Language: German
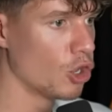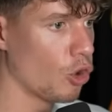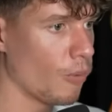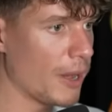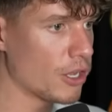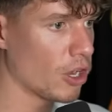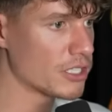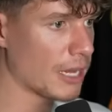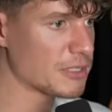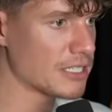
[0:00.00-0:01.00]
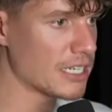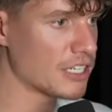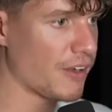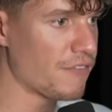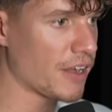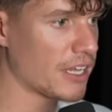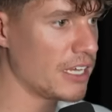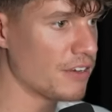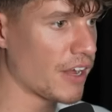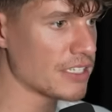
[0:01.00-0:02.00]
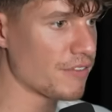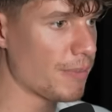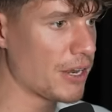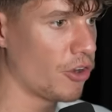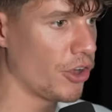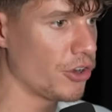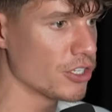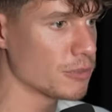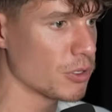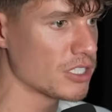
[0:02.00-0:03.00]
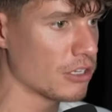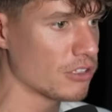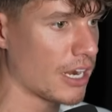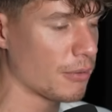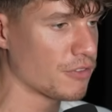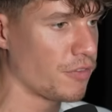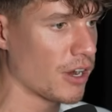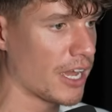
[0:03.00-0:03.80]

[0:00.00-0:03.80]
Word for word: Oh mein Gott, ihr habt es gesehen, ich war einfach hier, war ich einfach bei 99% und dann habe ich voll